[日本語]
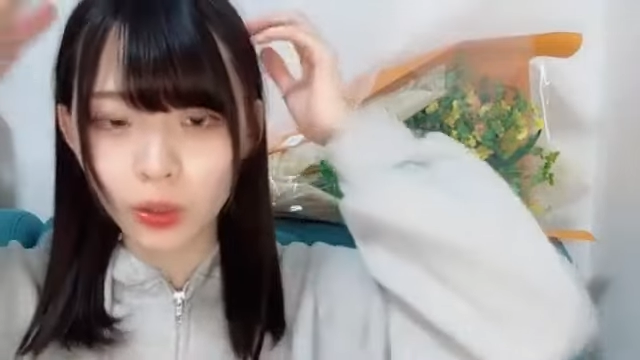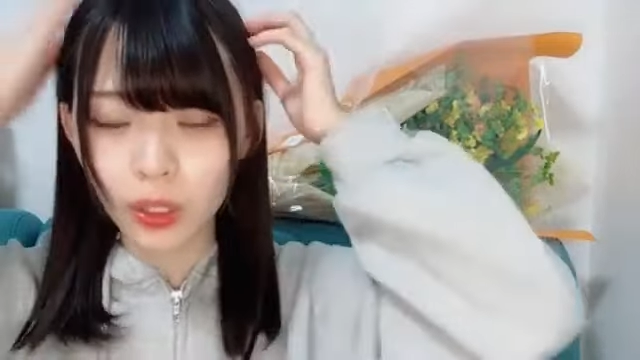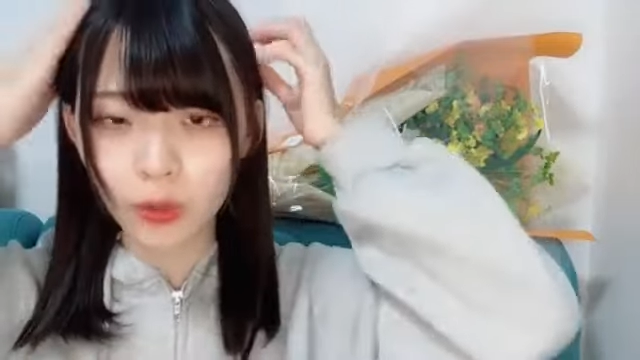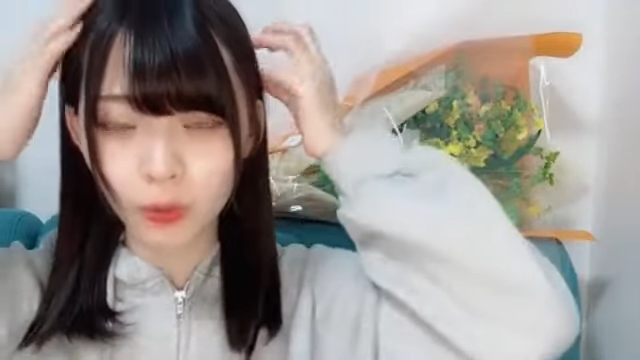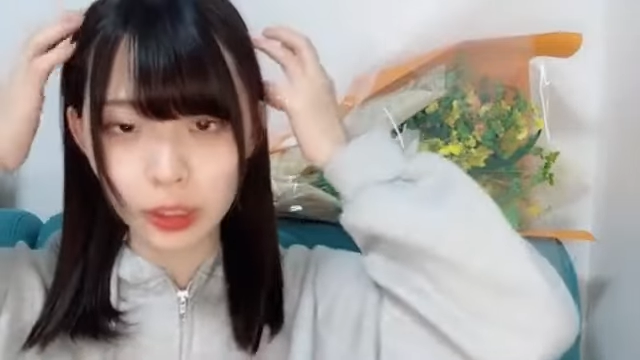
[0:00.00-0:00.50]

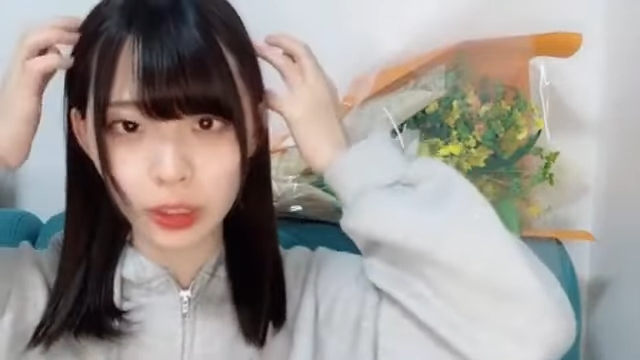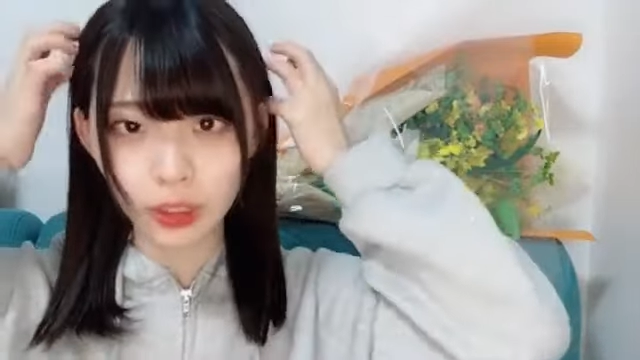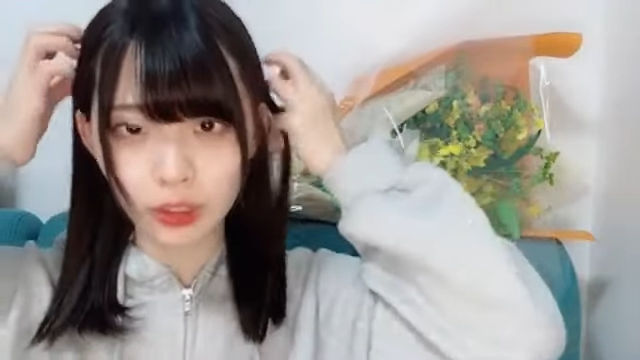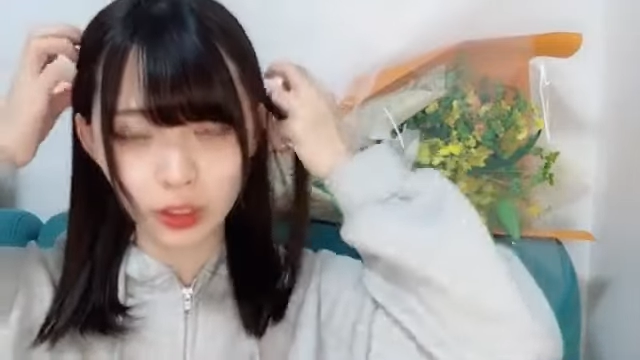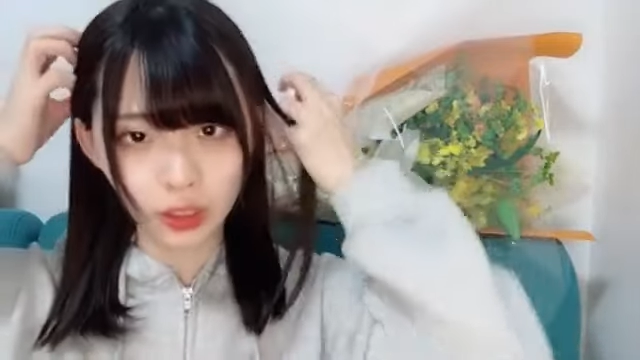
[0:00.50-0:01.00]
国連パンさ
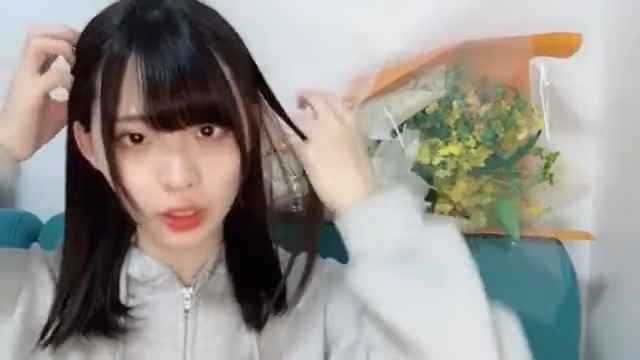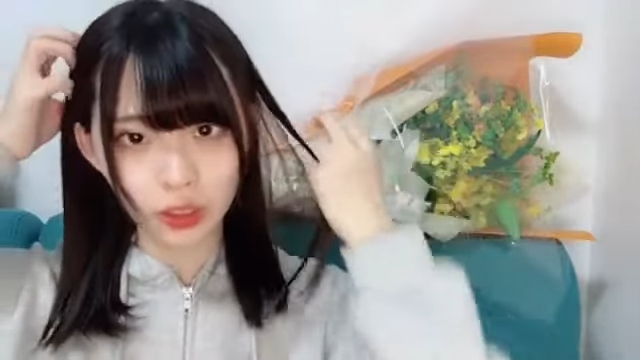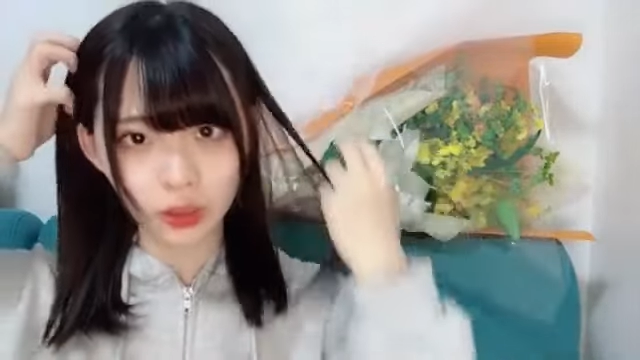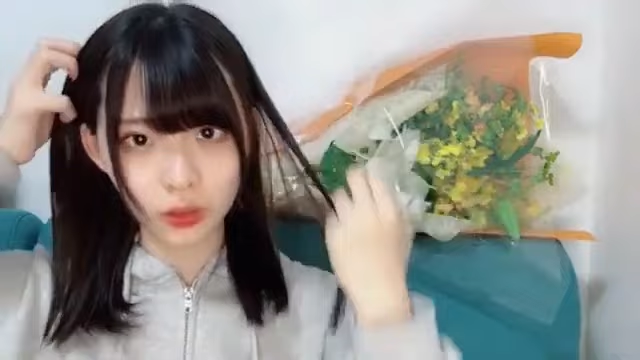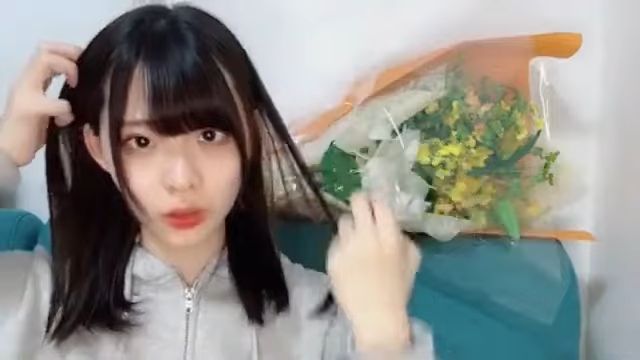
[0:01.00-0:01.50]
んあり
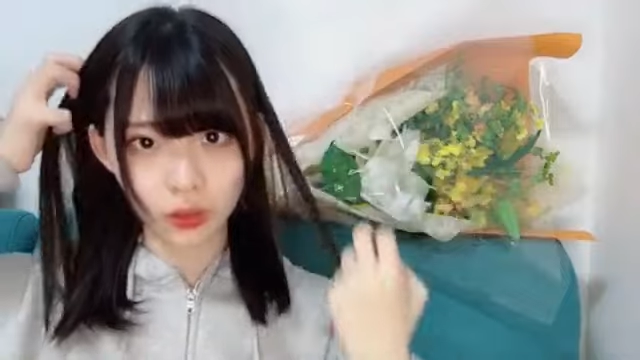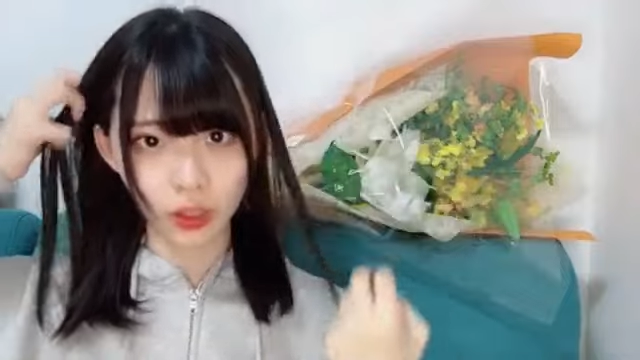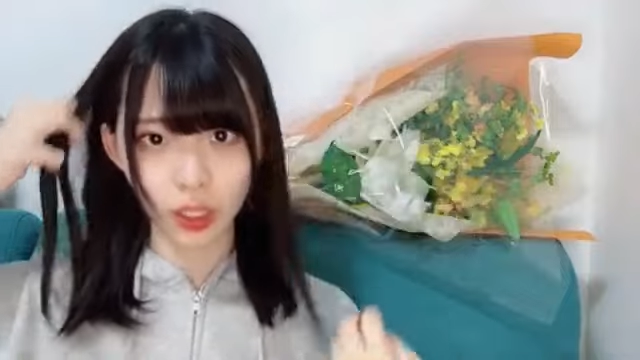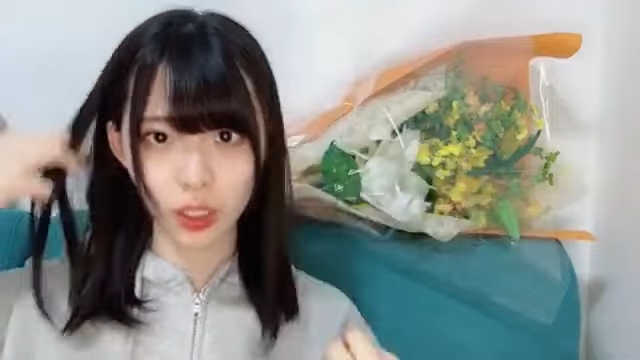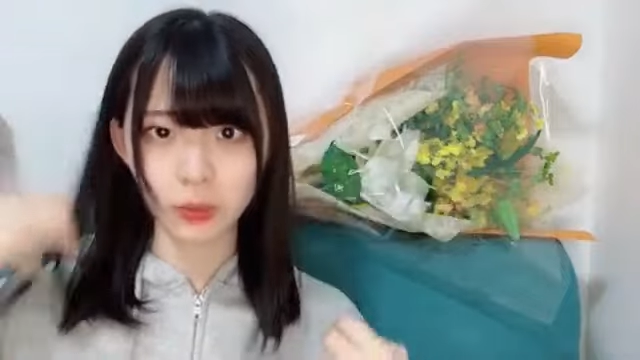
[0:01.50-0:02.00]
がとう
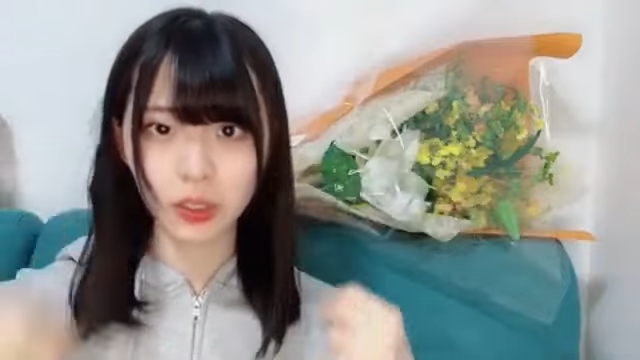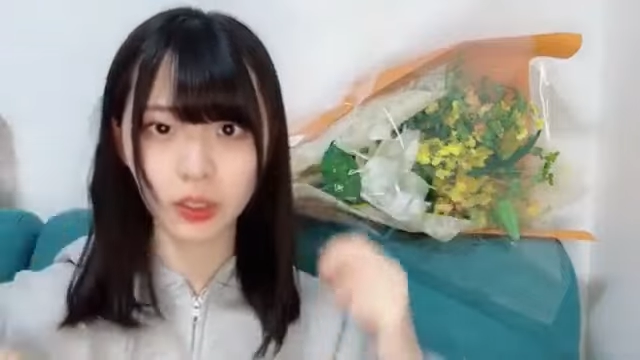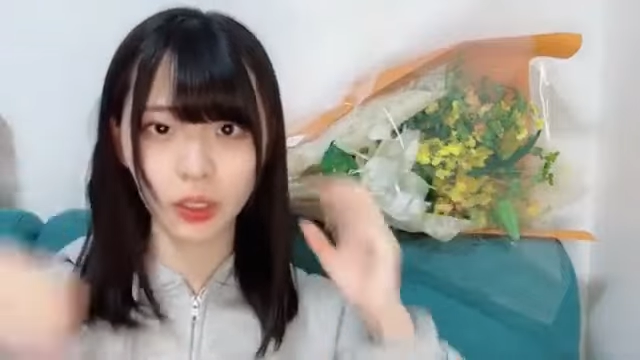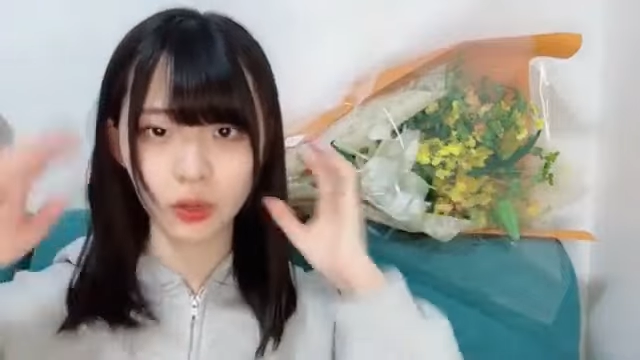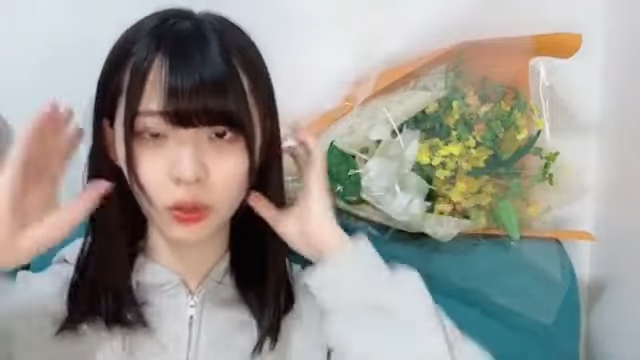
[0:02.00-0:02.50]
え髪
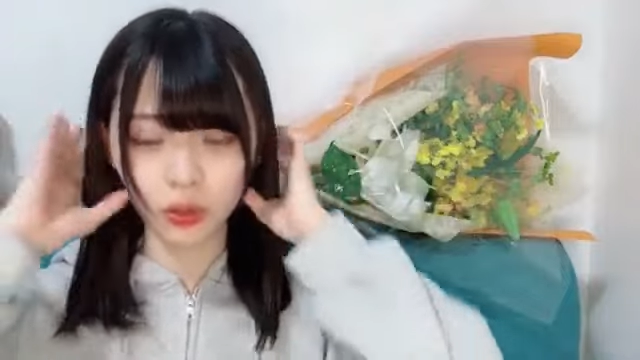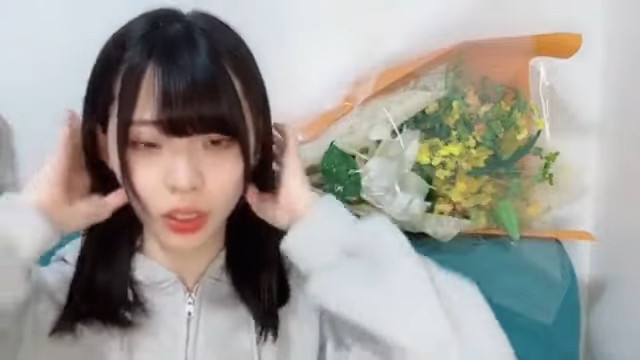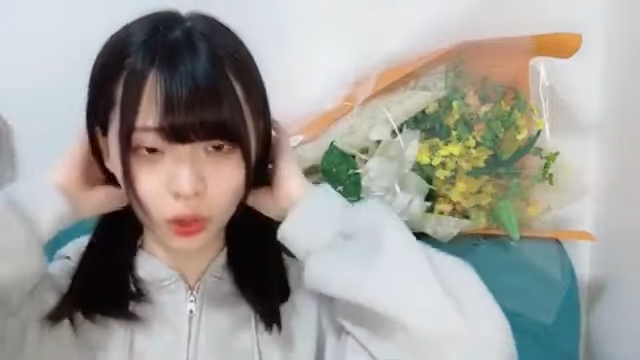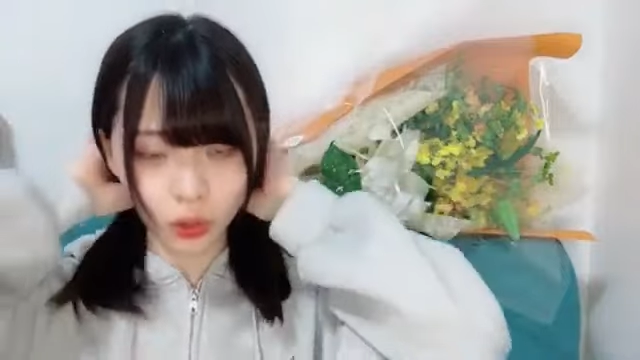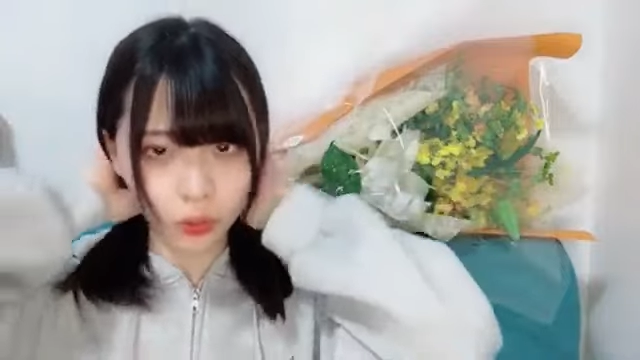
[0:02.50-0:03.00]
さこう
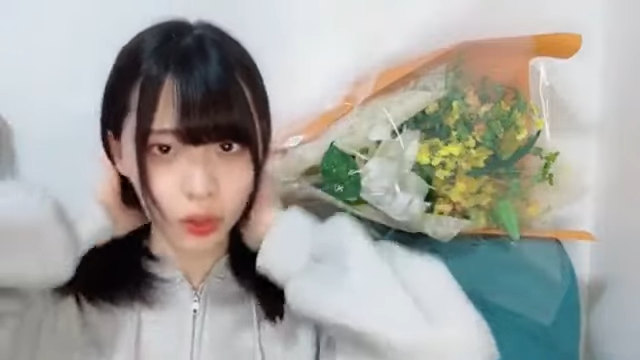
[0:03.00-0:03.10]
えこう